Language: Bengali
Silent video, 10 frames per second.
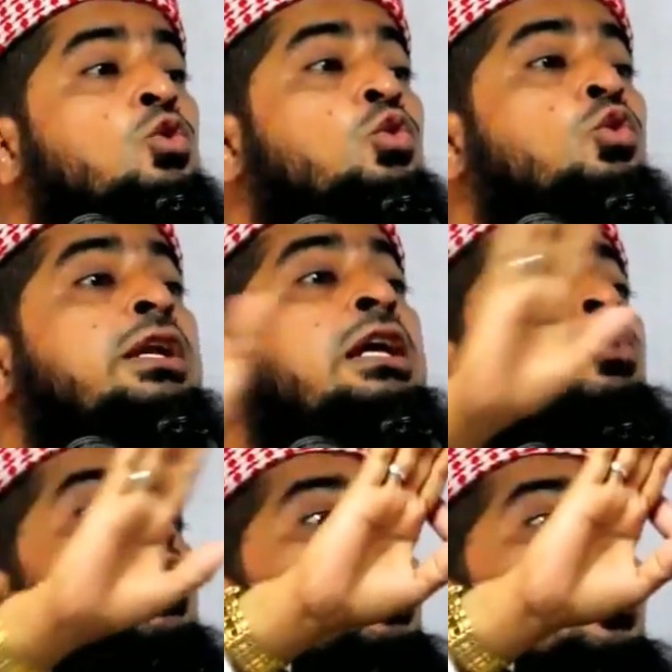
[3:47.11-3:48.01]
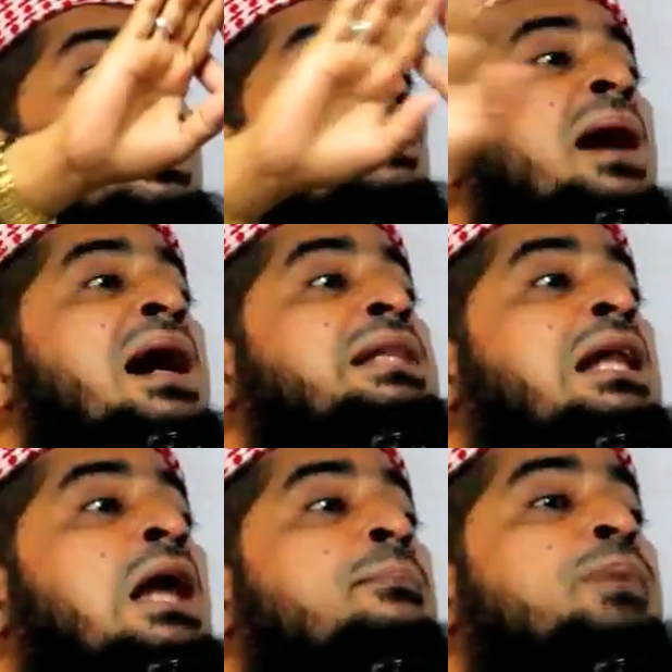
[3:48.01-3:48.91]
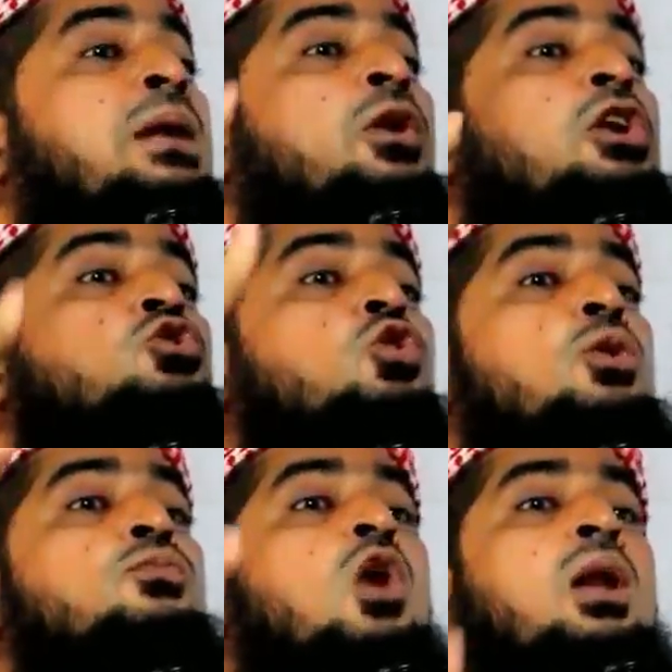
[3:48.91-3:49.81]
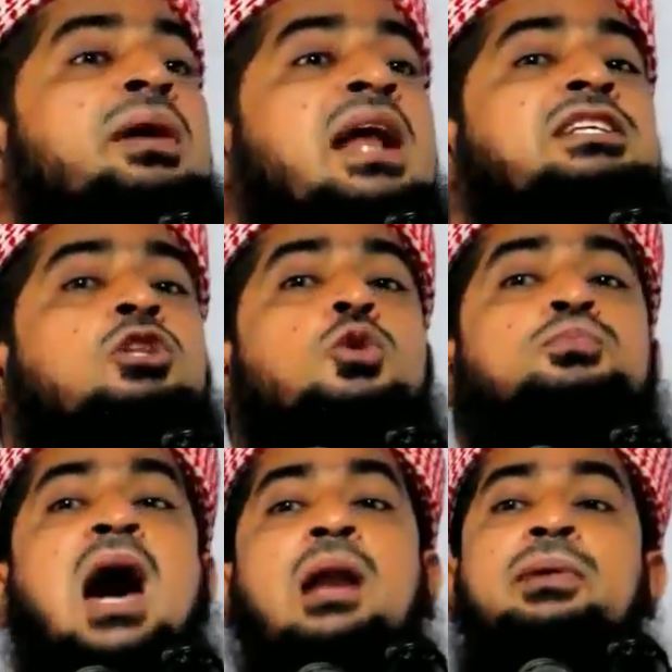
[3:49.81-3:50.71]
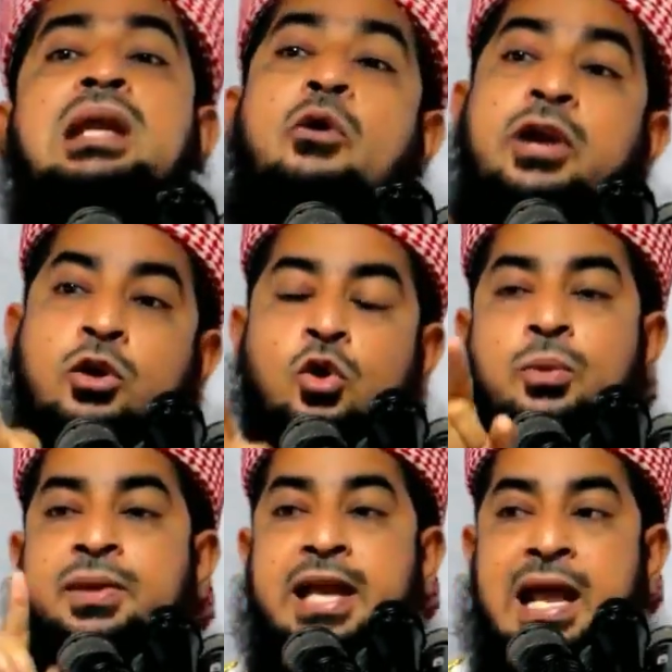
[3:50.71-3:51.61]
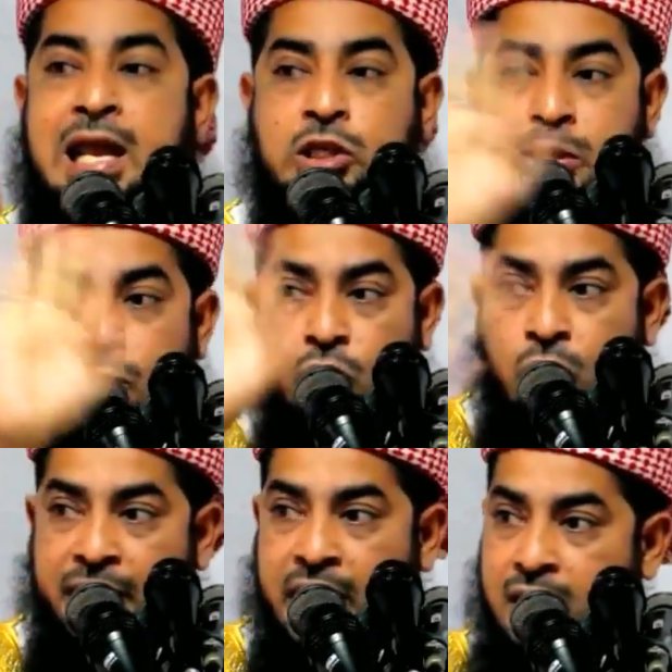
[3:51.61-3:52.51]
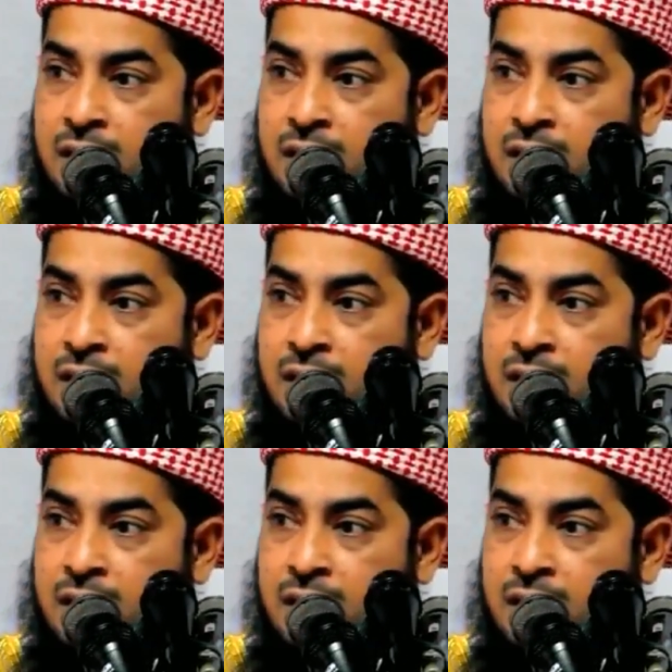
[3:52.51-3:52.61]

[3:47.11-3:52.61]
তুমি কোন এবাদাত আপনার পরে জুলুম করবে না যে তুই পারবি না ওইটা করবি এটা আল্লাহ জীবনও করবে না